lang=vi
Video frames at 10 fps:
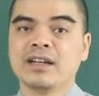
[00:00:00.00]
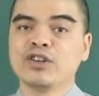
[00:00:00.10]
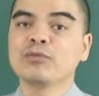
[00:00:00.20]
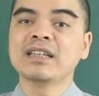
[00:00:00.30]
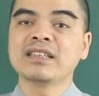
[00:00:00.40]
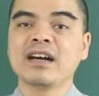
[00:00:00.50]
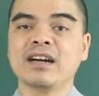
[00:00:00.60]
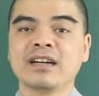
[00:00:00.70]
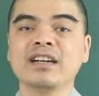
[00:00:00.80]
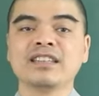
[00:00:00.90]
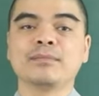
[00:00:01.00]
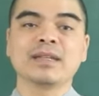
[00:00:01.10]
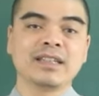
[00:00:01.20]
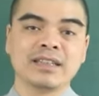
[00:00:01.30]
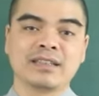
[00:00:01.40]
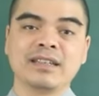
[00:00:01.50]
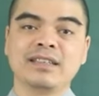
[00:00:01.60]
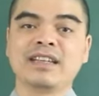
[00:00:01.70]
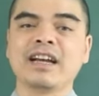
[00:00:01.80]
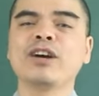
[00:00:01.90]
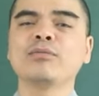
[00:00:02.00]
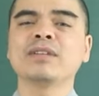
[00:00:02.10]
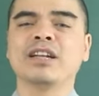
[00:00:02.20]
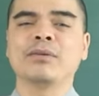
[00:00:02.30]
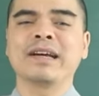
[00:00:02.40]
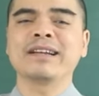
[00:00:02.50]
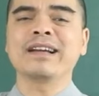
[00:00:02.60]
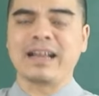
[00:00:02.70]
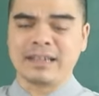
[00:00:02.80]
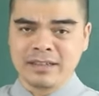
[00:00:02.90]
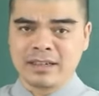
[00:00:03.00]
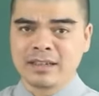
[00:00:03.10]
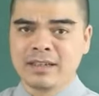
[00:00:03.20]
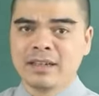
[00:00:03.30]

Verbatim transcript: Lúc bấy giờ người trần mắt thịt thì sẽ không thể nào ngăn cản được